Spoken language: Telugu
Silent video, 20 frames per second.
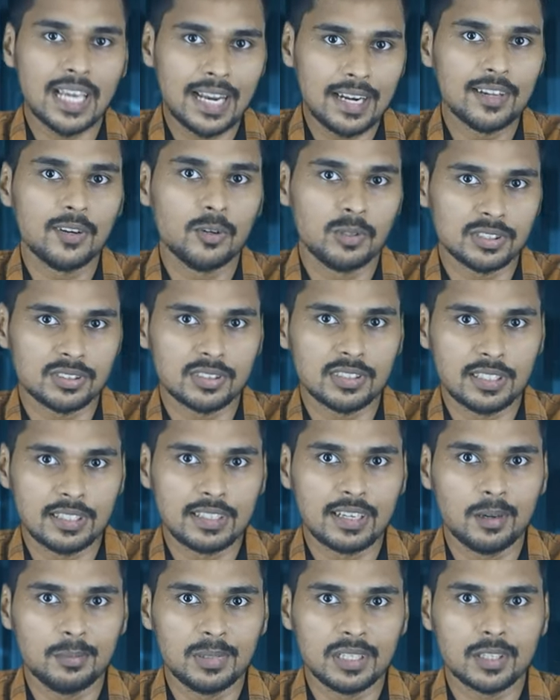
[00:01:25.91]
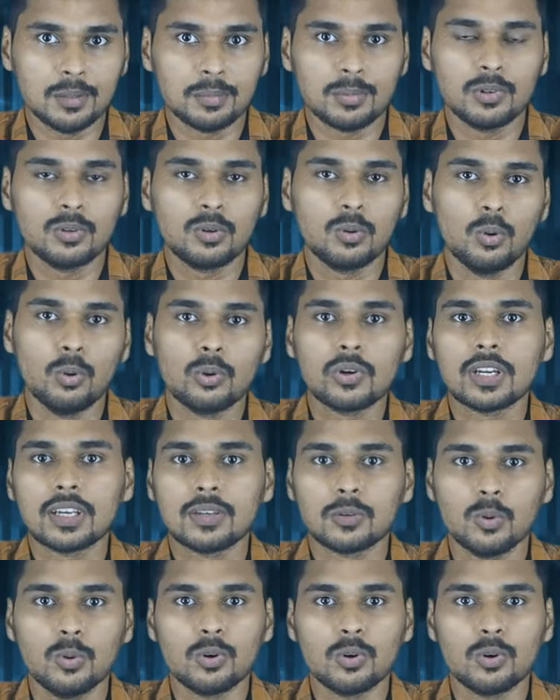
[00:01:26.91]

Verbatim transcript: శాలరీ వస్తుందని కాబట్టి ఇప్పుడు కోటి